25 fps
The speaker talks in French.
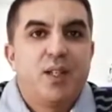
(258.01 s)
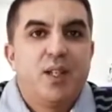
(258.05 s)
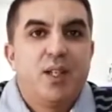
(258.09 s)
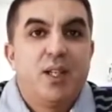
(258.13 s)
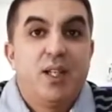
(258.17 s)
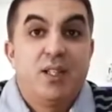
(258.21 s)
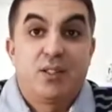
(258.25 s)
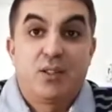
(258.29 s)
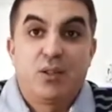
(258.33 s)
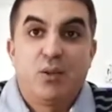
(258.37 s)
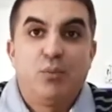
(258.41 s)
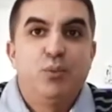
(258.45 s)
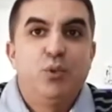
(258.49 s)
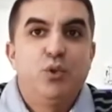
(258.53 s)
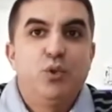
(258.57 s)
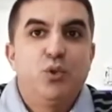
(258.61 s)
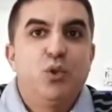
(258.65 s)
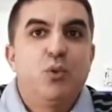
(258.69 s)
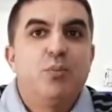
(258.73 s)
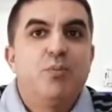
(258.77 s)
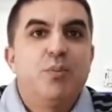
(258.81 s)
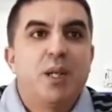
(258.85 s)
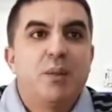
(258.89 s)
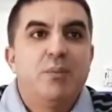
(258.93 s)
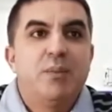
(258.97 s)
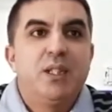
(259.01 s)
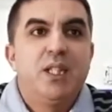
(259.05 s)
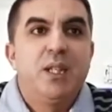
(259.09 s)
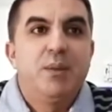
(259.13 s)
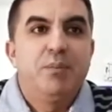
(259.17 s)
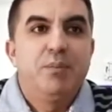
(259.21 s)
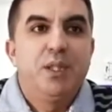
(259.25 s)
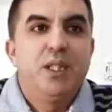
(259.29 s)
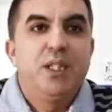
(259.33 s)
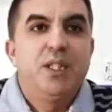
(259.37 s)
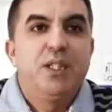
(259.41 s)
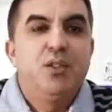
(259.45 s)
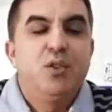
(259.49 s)
Elles sont plutôt parmi les
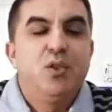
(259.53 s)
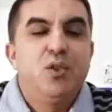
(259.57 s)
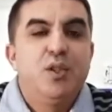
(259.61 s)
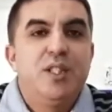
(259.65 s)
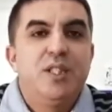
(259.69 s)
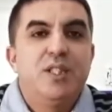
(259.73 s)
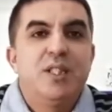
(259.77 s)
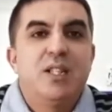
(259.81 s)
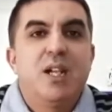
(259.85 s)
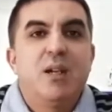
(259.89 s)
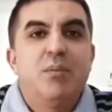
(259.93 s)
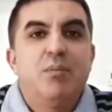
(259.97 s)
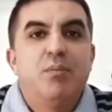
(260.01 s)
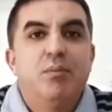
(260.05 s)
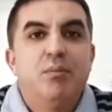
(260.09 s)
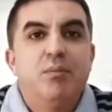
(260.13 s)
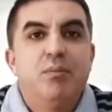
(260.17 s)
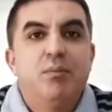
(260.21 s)
piliers de l'islam.